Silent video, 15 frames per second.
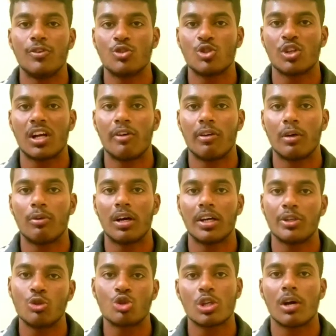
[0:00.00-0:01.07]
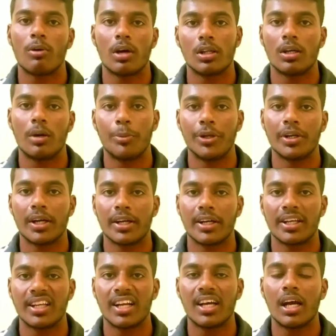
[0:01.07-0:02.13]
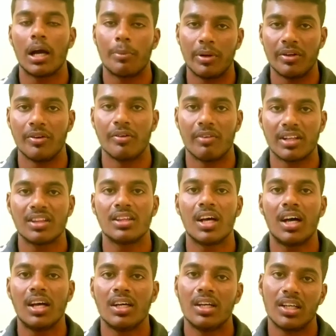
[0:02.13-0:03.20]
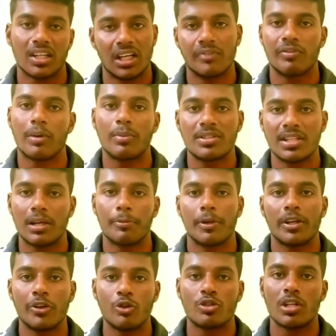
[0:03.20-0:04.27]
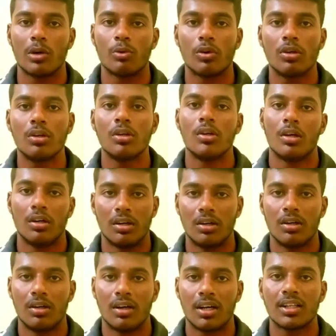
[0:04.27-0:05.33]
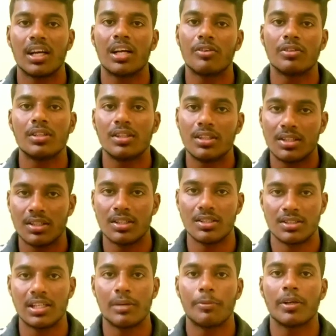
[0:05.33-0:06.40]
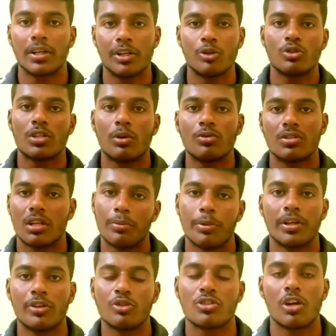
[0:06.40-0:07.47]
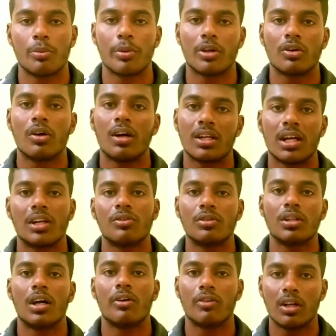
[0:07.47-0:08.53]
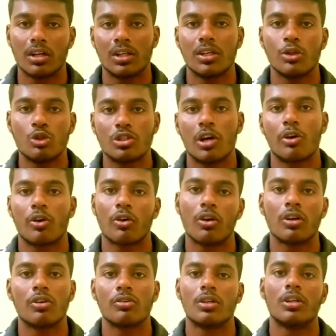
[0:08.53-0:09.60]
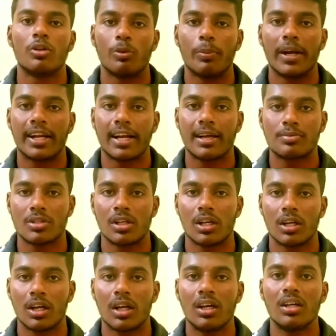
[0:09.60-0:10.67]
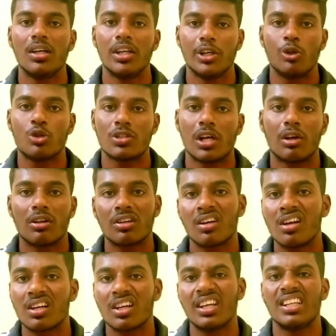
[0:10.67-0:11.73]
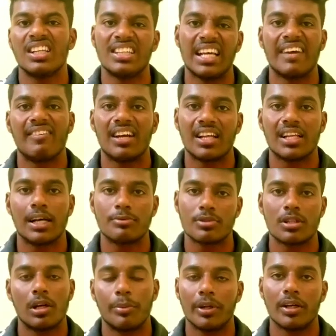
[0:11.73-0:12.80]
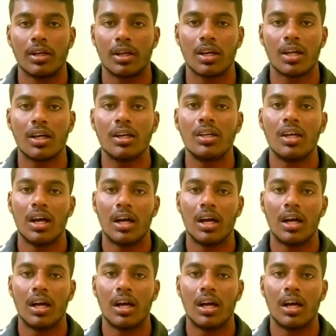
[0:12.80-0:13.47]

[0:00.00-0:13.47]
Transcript: ஃபியூச்சர் அவ்வளோவா யூஸ் ஆகாது அப்படின்னு நான் நினைக்கிறேன் அப்படி வந்தால் கன்ஃபார்மாக சில பேருக்கு யூஸ் ஆகும் அதனால் வந்து சில பேருக்கு யூஸ் ஆகும் சில பேருக்கு யூஸ் ஆகாமல் இருக்கும் அதனால் வந்து அவங்களுக்கு யூஸ் ஆகிறவங்களுக்கு வந்து இது பெட்டர் ஆப்ஷனாக இருக்கலாம் யூஸ் ஆகிறவங்களுக்கு இது தேவையில்லாத ஆப்ஷன் அப்படின்னு இருக்கலாம்